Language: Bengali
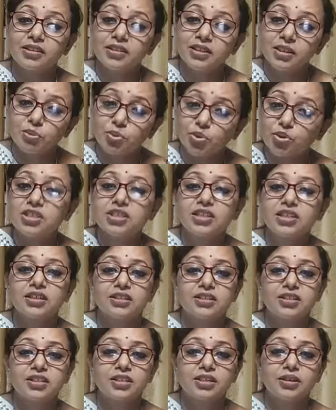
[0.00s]
তিনি
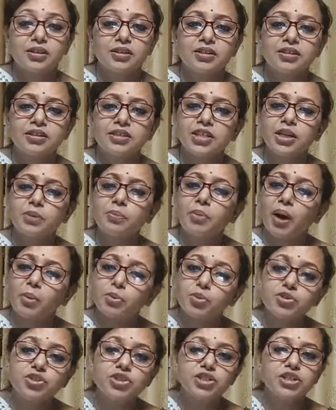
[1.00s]
বলছেন যে সেই
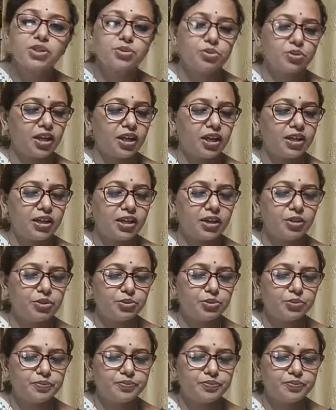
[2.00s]
পাপসটি কোথায় গেল